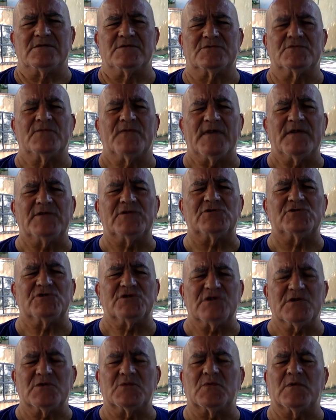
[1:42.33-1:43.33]
su
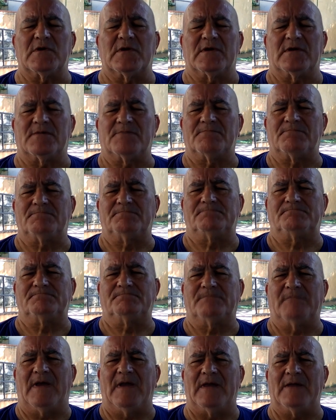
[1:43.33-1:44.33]
25
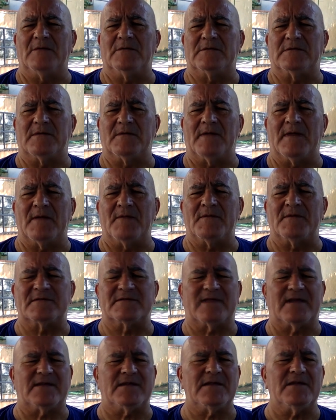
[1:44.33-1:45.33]
alle ultime
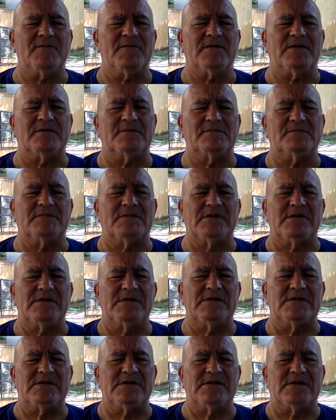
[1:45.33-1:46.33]
amministrative,
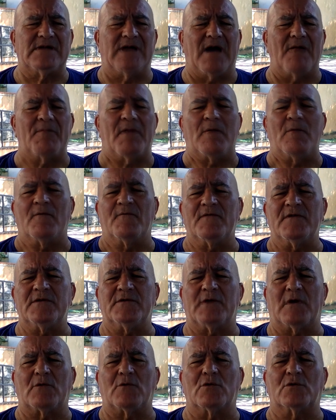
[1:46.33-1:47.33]
abbiamo
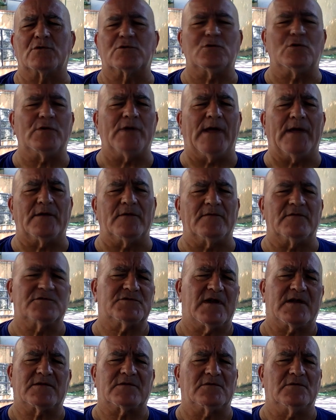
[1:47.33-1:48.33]
vinto a Cortona dove
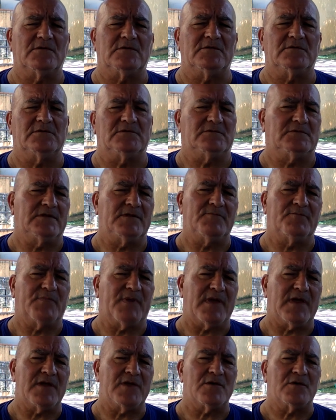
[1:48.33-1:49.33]
certo
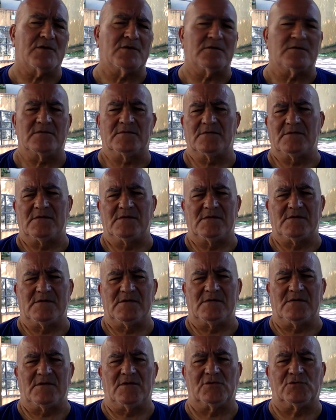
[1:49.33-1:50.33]
l'impegno
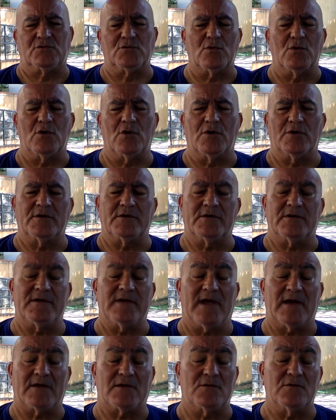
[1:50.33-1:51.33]
tuo
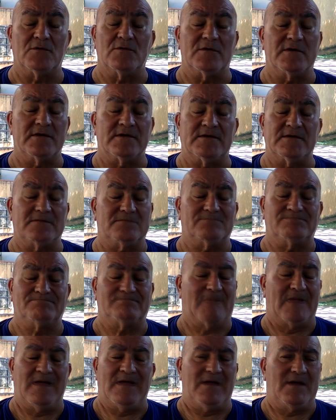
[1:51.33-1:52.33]
di alcuni
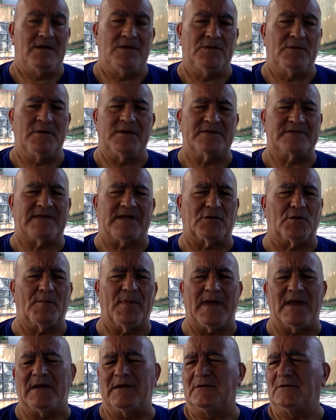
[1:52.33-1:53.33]
non è stato
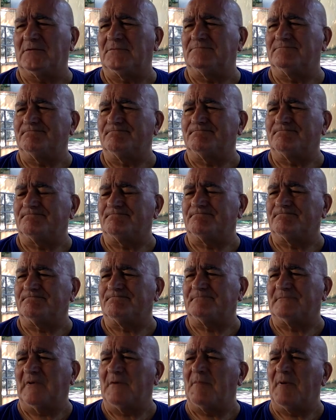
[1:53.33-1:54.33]
bello.
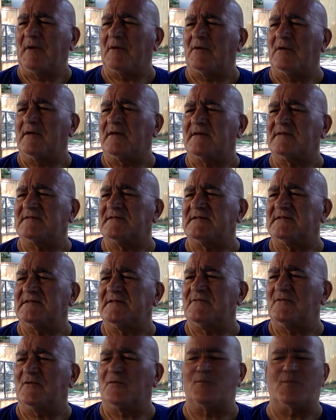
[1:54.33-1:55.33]
Le parole che
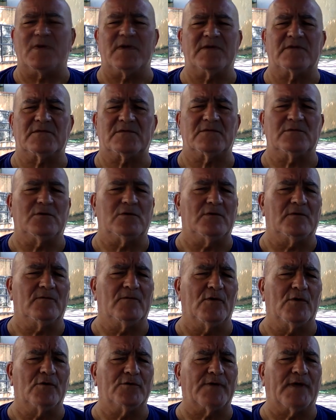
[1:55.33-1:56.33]
sentivo spesso non lo
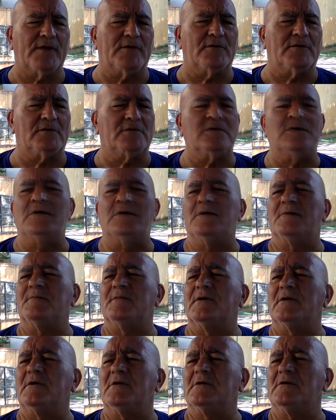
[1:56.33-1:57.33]
votano,
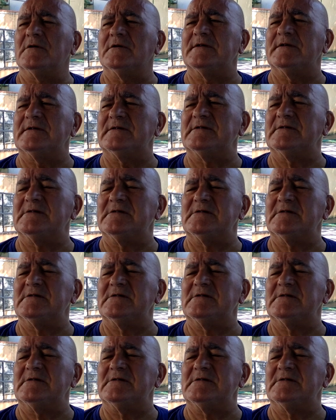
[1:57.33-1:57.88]
Meoni,